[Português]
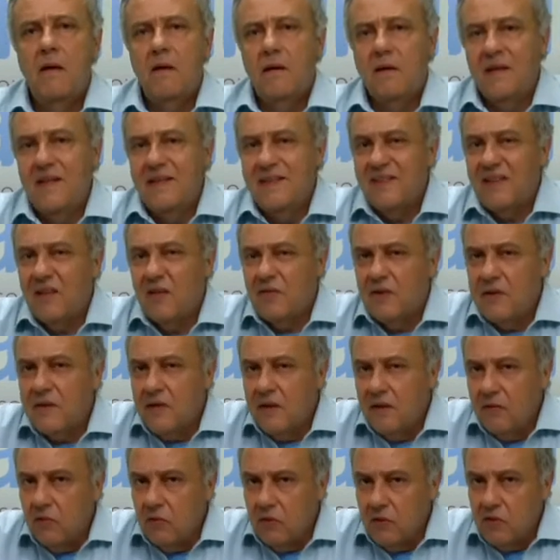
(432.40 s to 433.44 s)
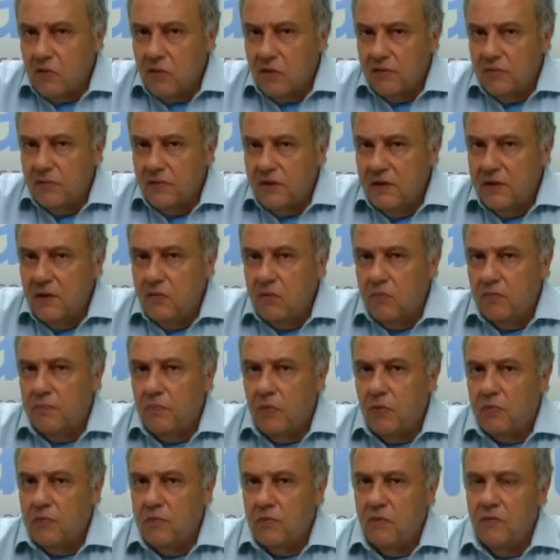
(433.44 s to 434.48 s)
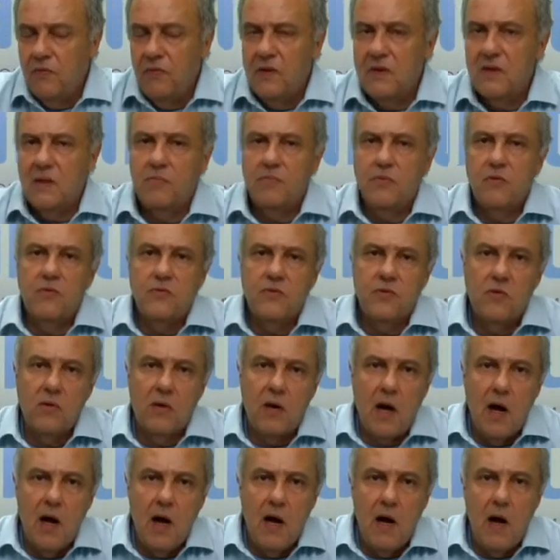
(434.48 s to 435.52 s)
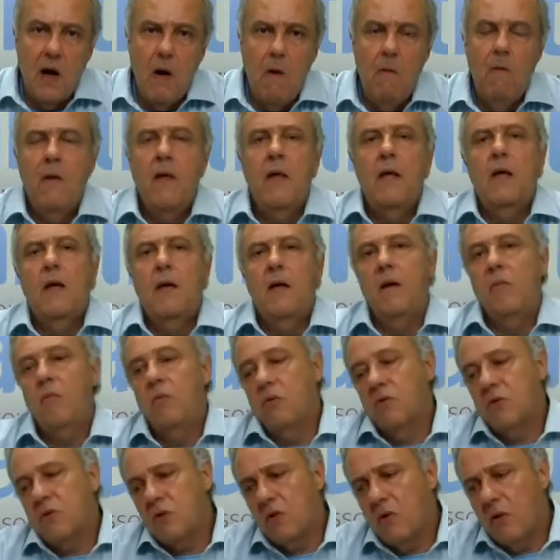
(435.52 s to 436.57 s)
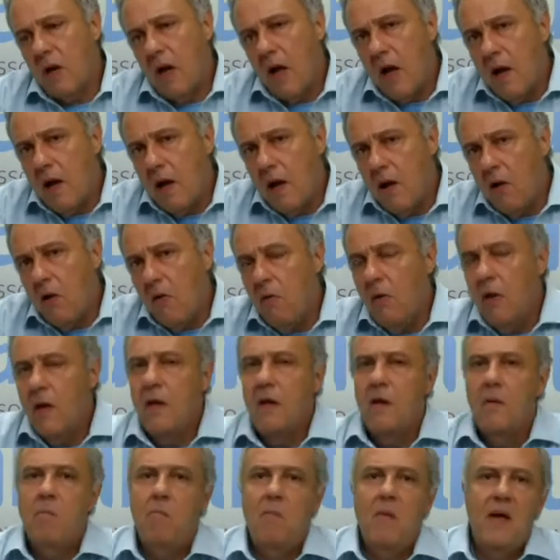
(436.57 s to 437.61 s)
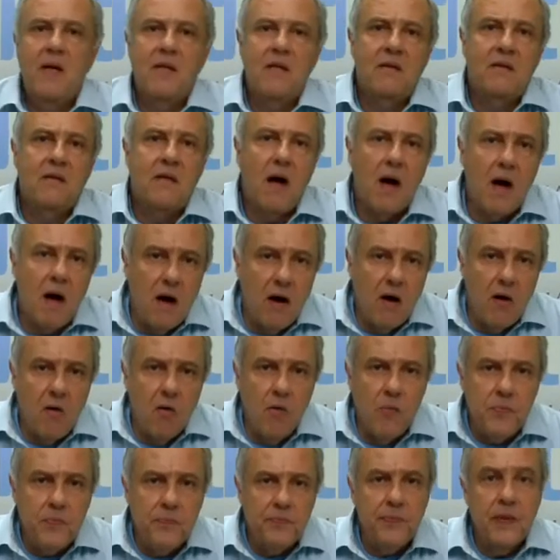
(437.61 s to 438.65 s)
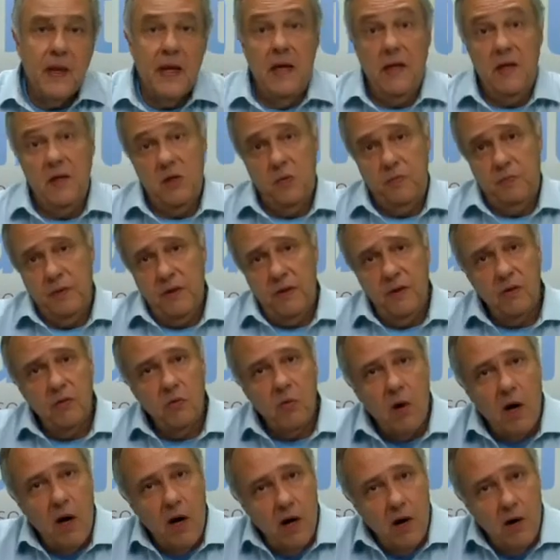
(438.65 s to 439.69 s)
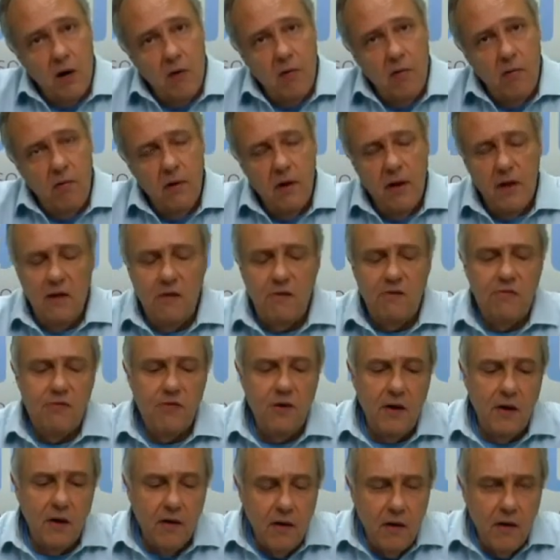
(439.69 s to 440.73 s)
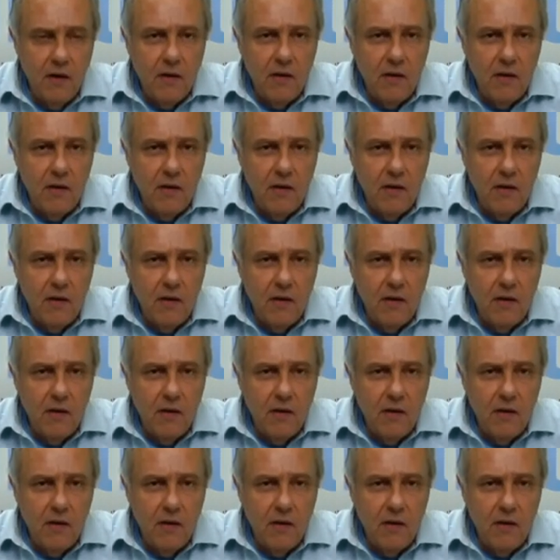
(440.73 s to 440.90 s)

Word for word: O que você está fazendo com a sua vida do ponto de vista profissional, emocional, mental, espiritual, enfim,